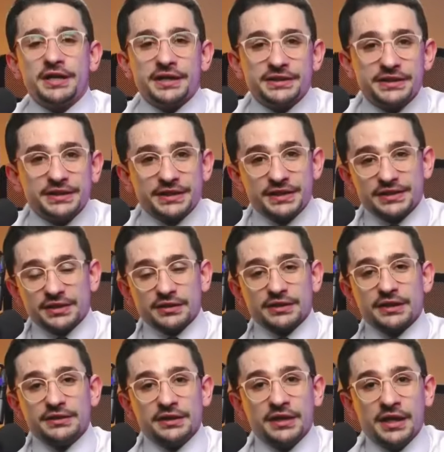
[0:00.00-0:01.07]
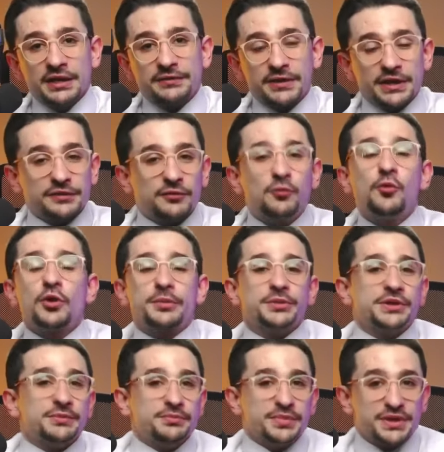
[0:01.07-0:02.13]
российские солдаты творят
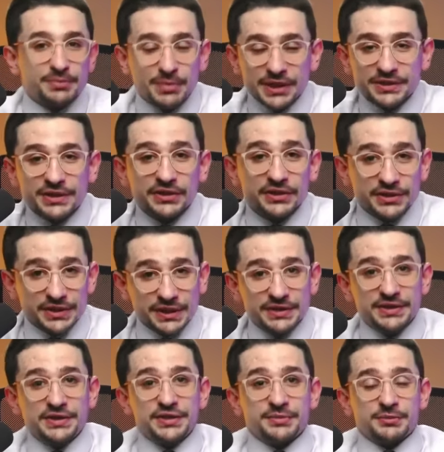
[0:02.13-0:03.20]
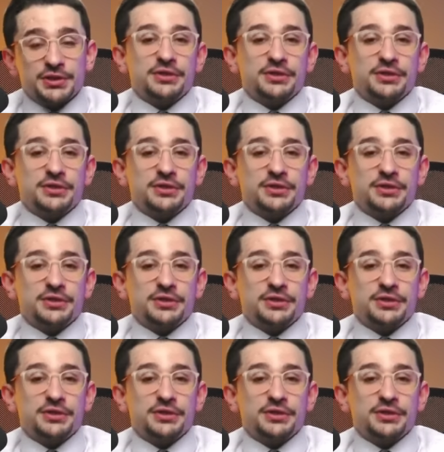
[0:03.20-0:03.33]
форменный беспредел и садизм,